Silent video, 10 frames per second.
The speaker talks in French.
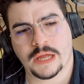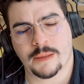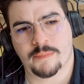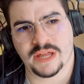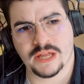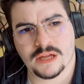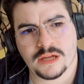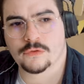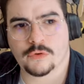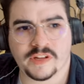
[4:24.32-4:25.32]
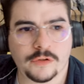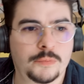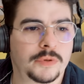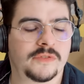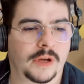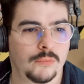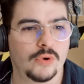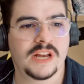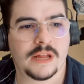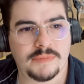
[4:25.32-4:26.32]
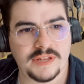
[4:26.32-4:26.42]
Eh B, tu sais que tu peux te faire mouler la